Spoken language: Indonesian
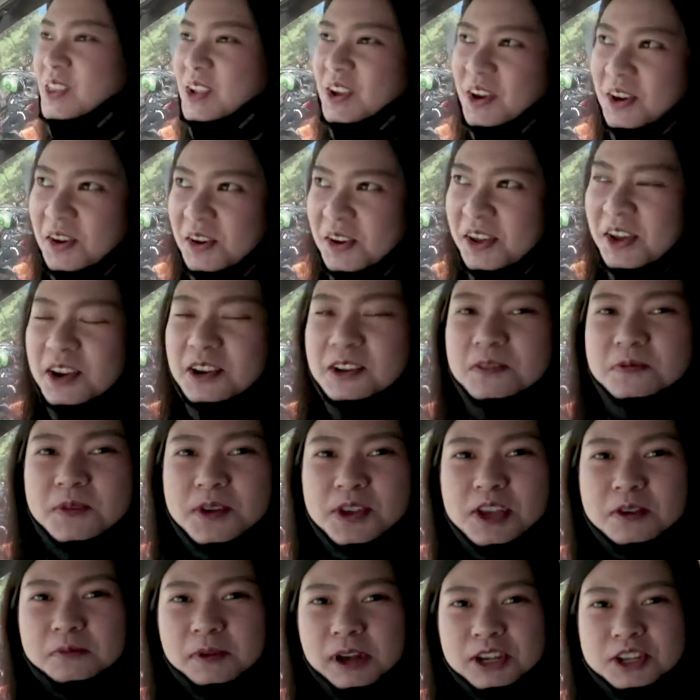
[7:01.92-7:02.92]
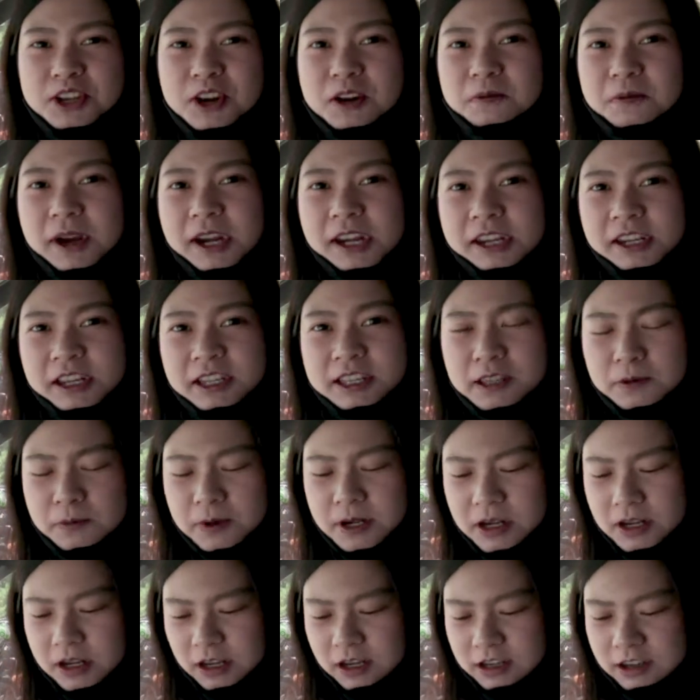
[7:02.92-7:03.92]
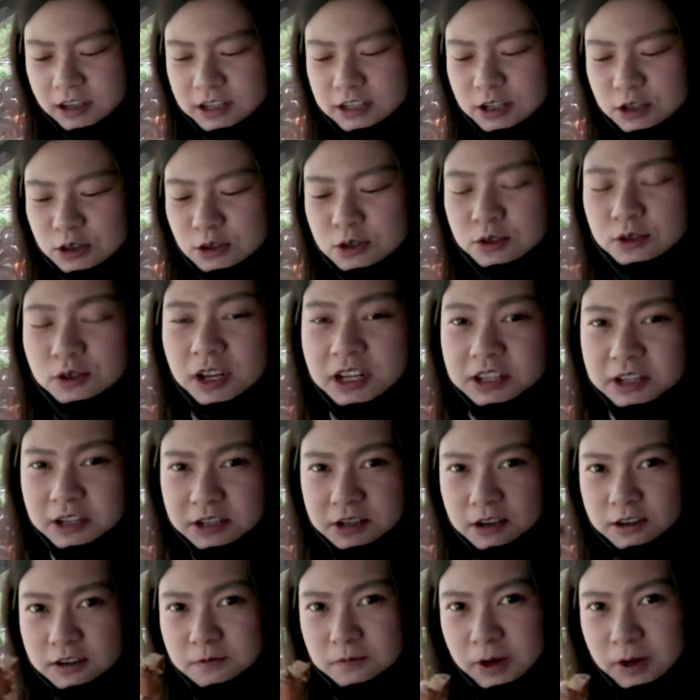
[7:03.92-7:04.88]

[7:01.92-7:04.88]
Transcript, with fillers: Oke, okay, aku mau nyoba siomaynya, tapi ini nggak dikasih tusukan, jadi aku